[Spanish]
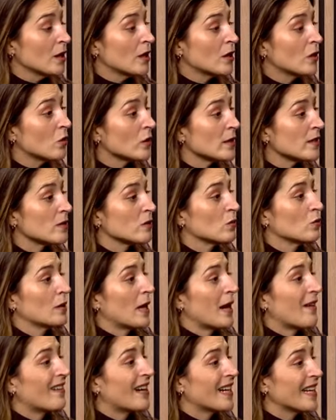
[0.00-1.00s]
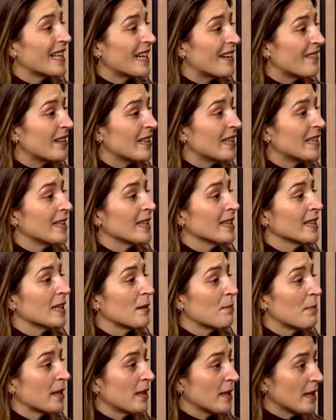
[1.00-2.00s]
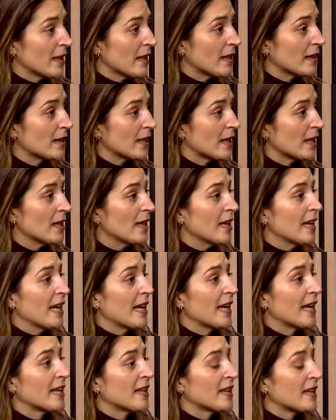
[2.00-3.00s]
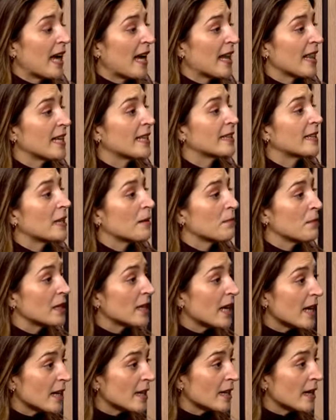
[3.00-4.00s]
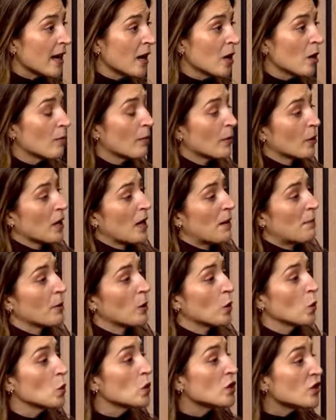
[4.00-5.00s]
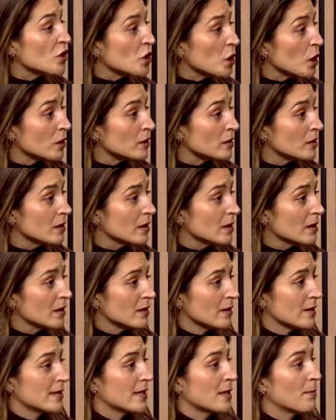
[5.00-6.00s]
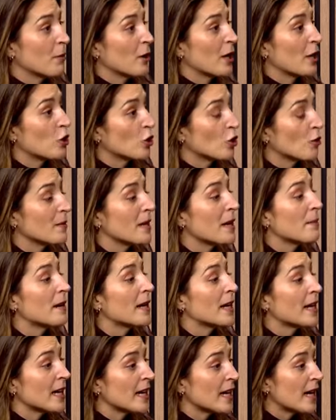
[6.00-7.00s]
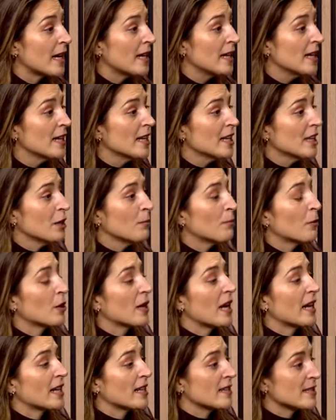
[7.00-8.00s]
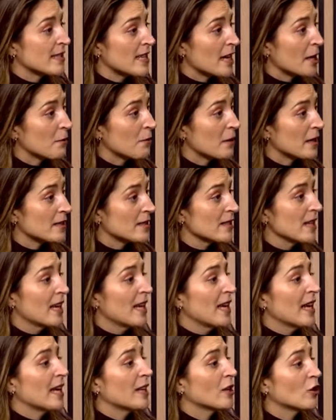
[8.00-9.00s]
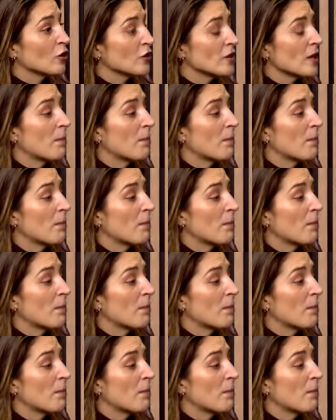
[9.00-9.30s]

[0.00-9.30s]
no es una variable independiente. Está determinada por la producción es decir, por la economía más real y por las reservas. Entonces,